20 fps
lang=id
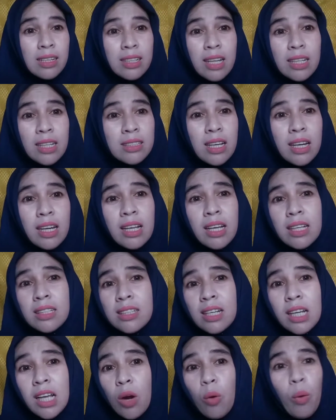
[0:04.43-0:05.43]
Dan
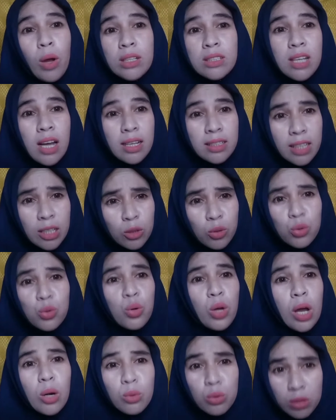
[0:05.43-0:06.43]
jaringan-jaringan wajahnya itu
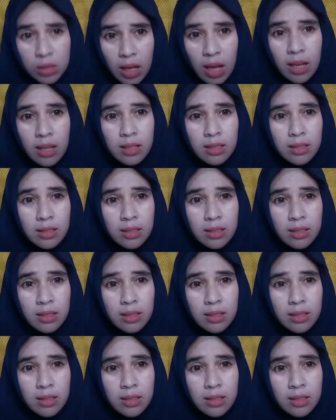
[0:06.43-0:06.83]
juga rusak.